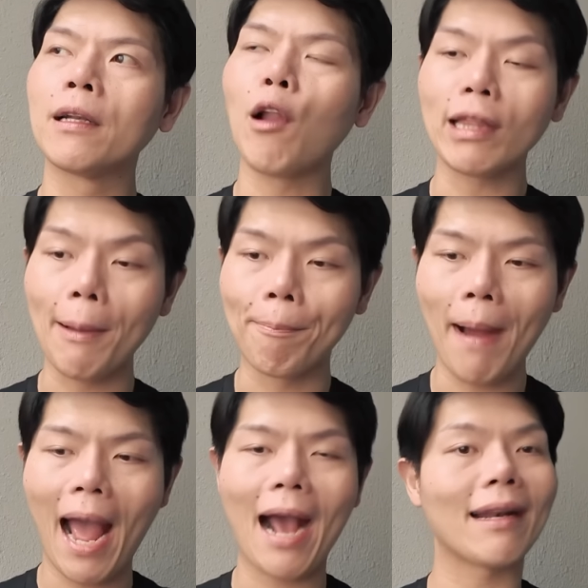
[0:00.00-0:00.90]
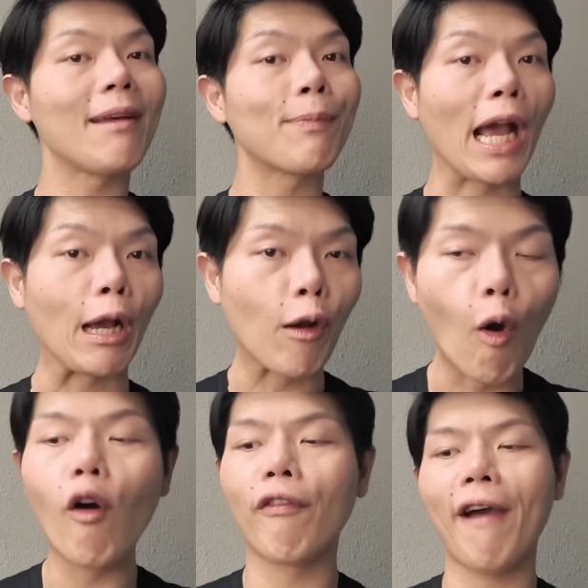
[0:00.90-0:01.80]
น้อยแต่มากเรียบแต่
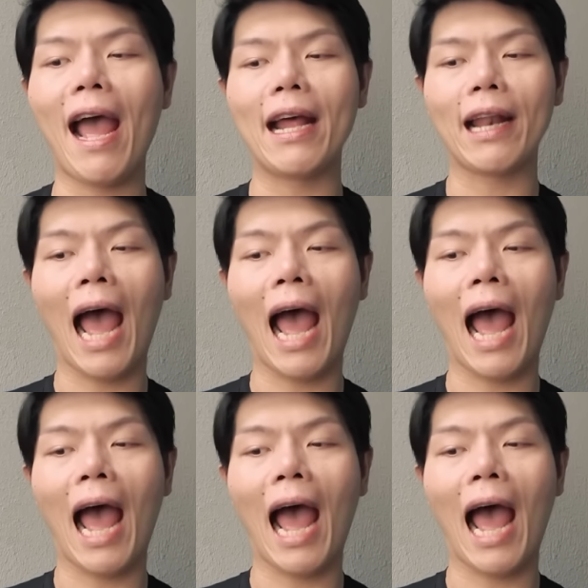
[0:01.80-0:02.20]
โก้แฟร์